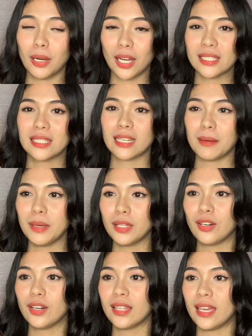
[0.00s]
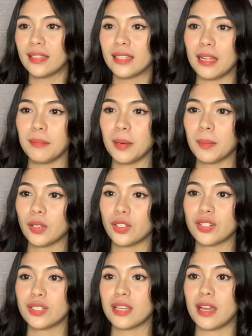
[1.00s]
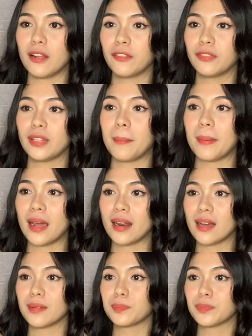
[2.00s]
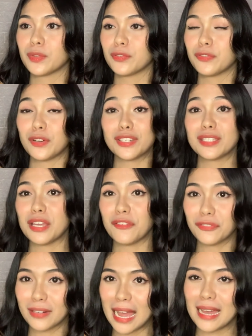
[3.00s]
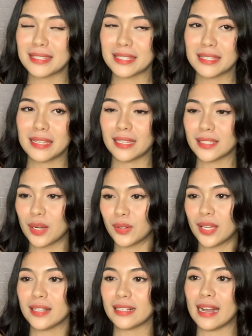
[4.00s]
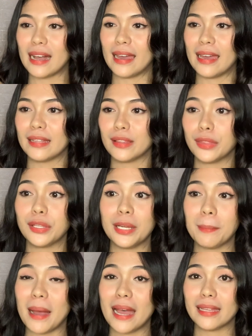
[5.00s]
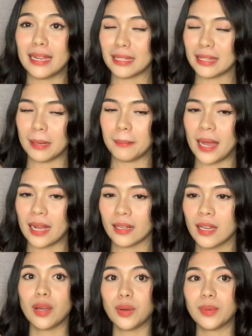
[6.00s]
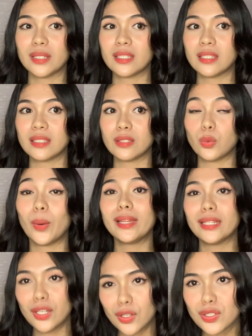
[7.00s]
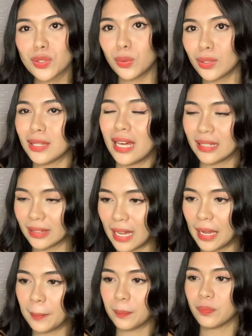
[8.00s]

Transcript: plus kami doon, and tell me about yourself, na parang first day of class, nasa unan ka, and three panel at the I was 20 years old that time.